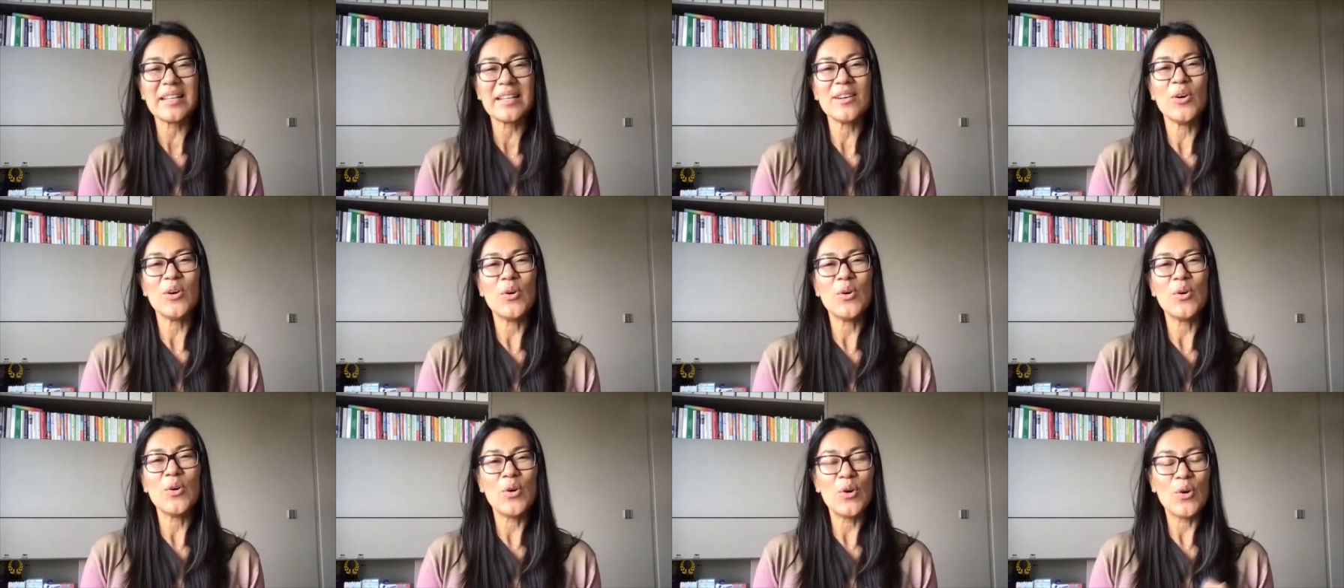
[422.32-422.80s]

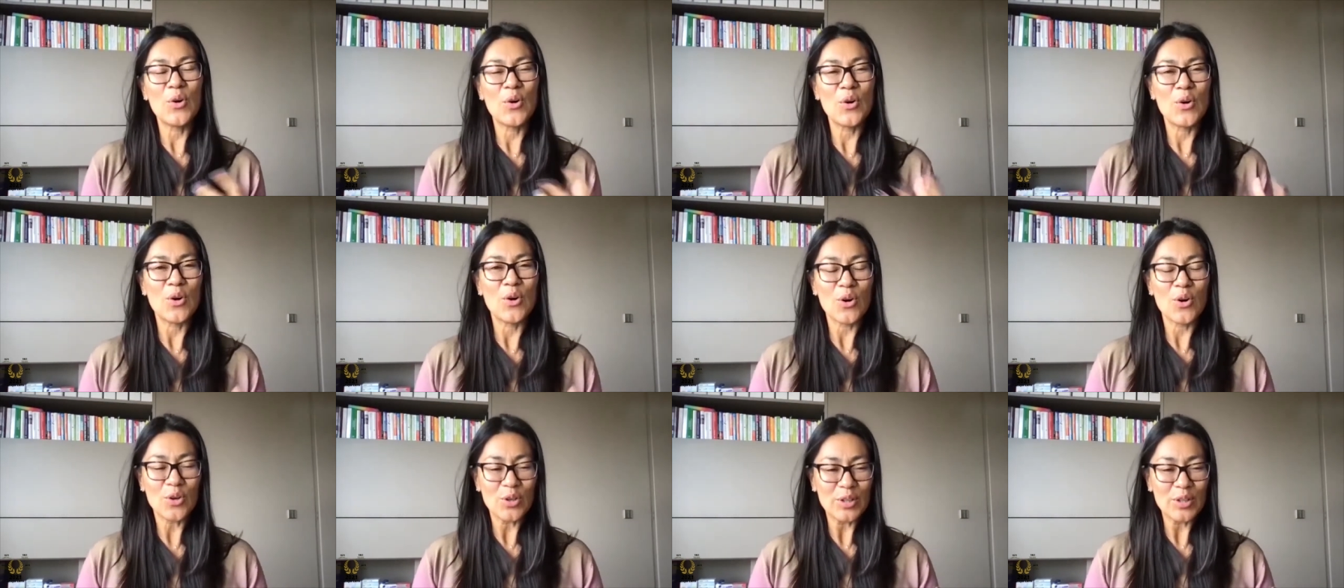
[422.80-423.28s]

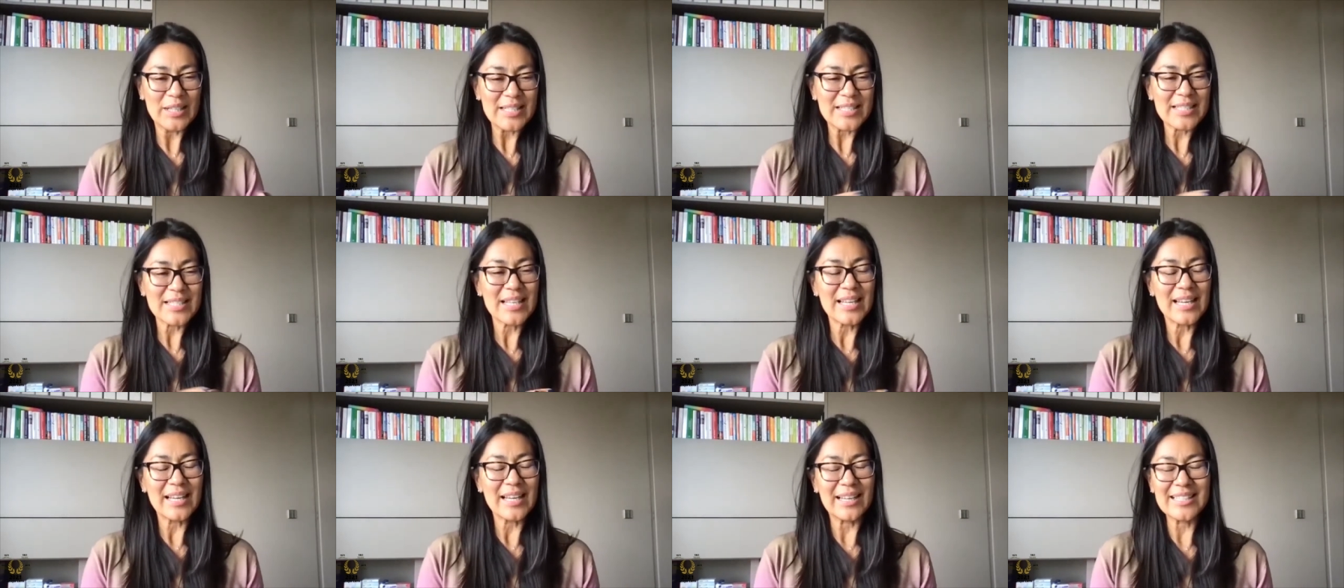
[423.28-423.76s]
o, con
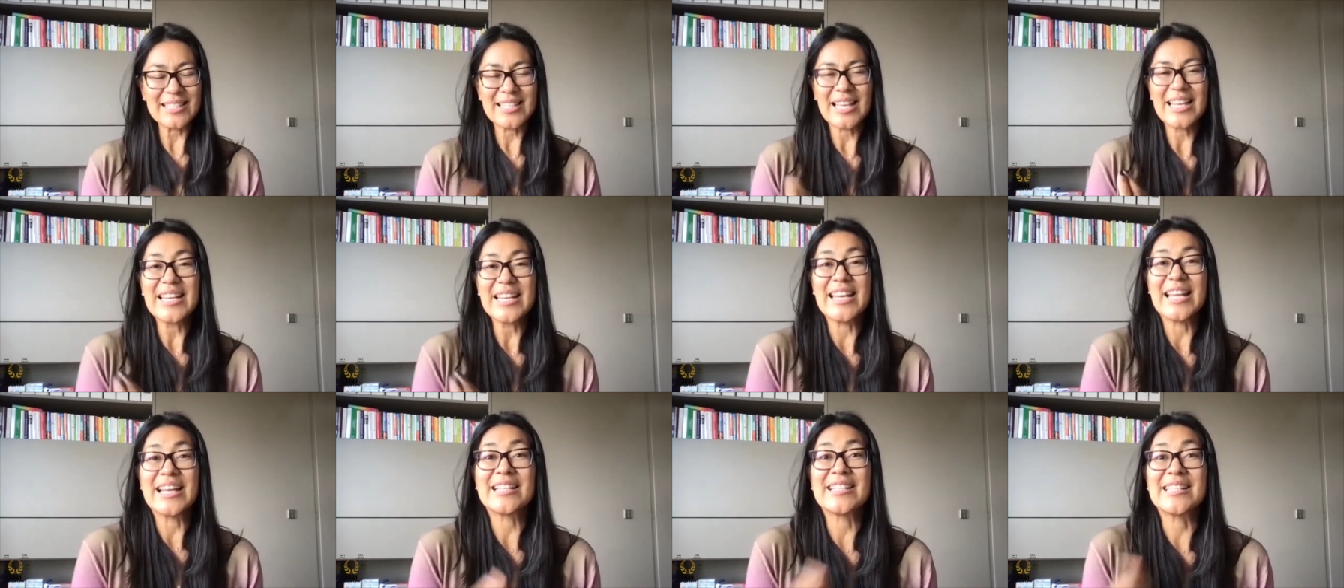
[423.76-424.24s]
esa,
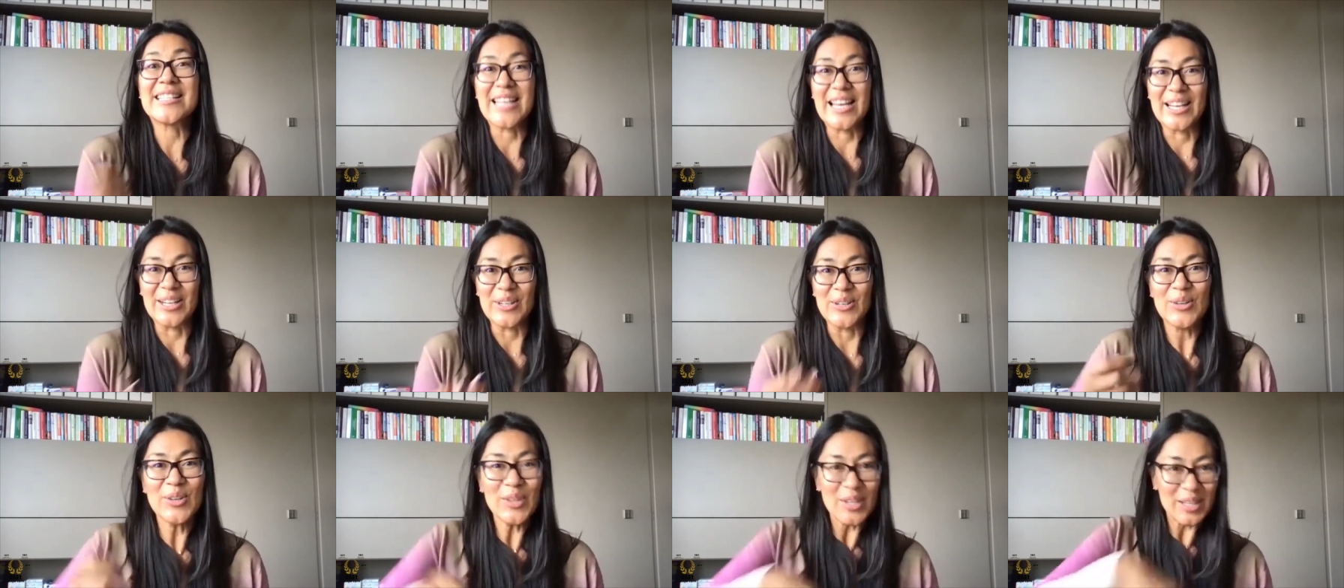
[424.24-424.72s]
inercia
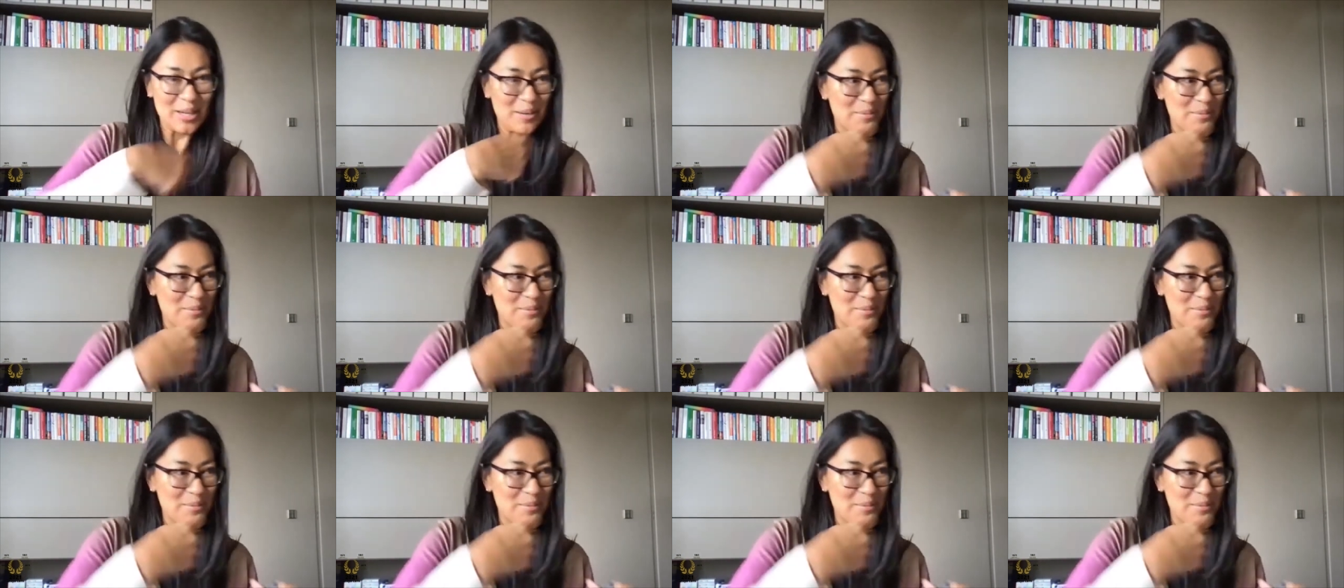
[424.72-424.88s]
¿no? de que